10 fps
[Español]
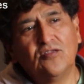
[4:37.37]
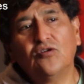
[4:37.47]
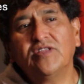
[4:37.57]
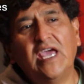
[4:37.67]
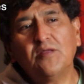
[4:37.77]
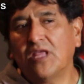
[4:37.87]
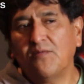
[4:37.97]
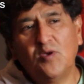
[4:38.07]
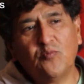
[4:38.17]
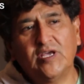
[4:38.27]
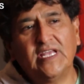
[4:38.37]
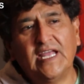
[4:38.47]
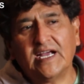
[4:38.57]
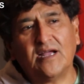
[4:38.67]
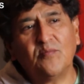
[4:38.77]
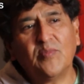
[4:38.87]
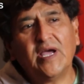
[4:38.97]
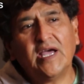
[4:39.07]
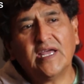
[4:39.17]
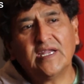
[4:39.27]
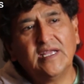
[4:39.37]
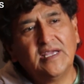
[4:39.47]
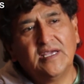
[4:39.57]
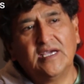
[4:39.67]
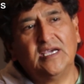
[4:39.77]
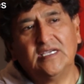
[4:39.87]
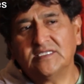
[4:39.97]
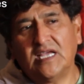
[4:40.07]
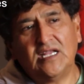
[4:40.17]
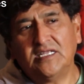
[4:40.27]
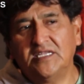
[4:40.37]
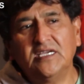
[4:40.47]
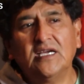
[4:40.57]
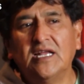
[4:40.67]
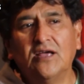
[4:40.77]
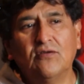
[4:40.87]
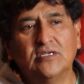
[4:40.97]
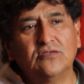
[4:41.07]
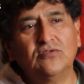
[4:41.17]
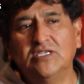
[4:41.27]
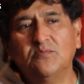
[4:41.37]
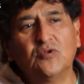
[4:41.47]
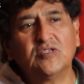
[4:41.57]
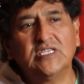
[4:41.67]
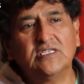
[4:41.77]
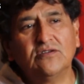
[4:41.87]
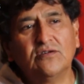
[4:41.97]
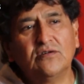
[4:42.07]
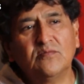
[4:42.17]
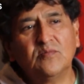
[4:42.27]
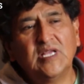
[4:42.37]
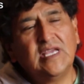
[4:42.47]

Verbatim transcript: donde ahí también pueden acampar, está el tinglado a su disposición,